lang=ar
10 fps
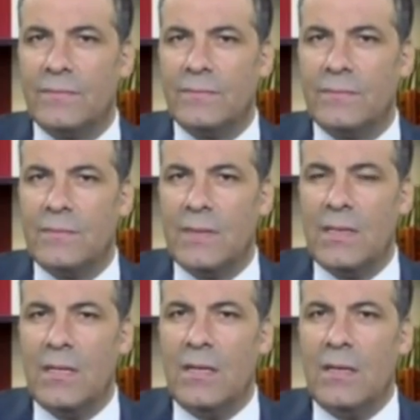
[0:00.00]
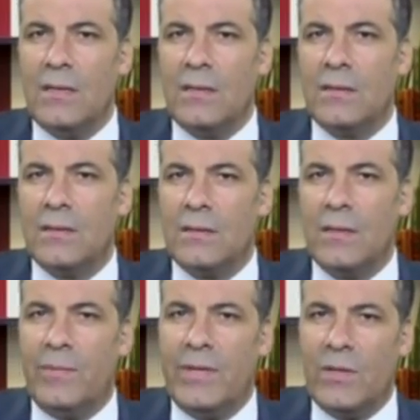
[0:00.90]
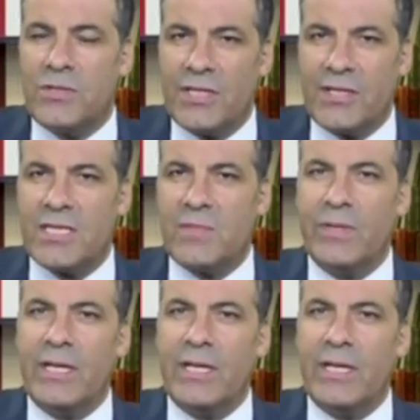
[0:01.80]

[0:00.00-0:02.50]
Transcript: 19 بنايه فوضويه 19 بنايه يعني